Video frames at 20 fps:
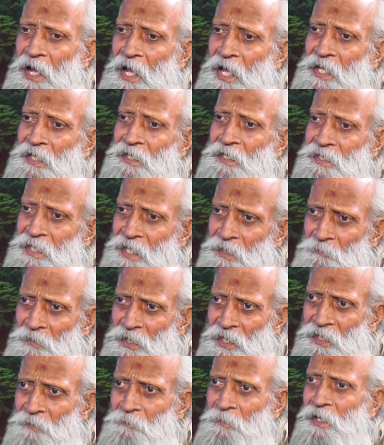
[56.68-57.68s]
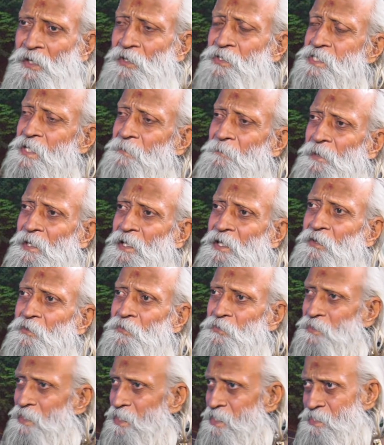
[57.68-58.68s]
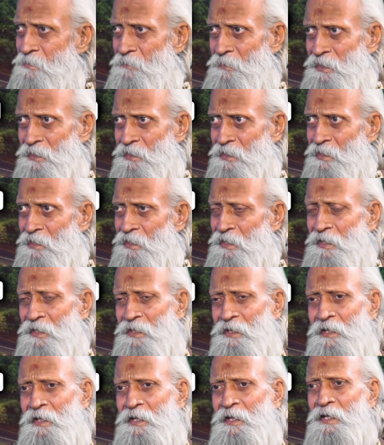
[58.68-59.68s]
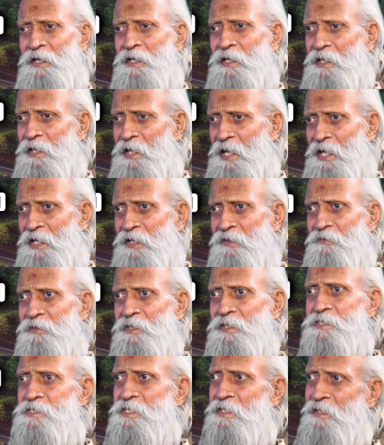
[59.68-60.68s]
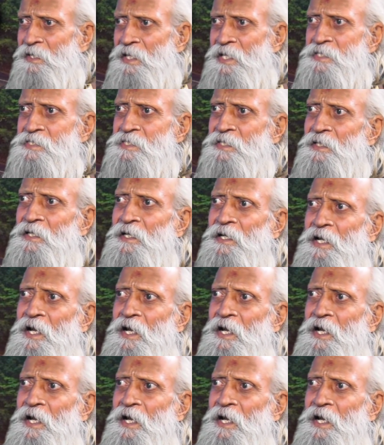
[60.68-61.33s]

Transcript: ఆయన నర్మగర్భంలో చెప్పడంలో ఉద్దేశం ఏంటంటే ఇలాంటివి చిన్న చితక